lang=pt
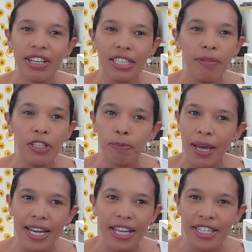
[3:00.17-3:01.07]
vai ter uma
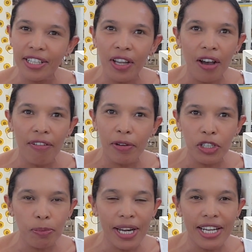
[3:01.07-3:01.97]
experiência nova. É uma
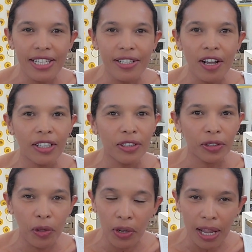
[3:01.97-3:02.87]
experiência nova.
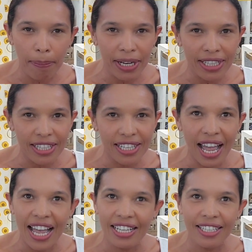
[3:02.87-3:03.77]
Toda
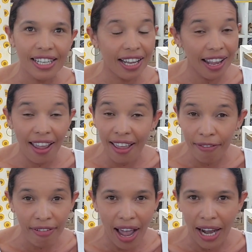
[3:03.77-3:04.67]
aprendizagem é
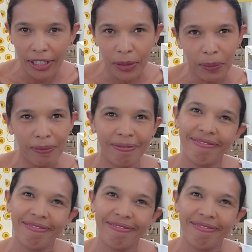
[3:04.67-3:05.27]
válido.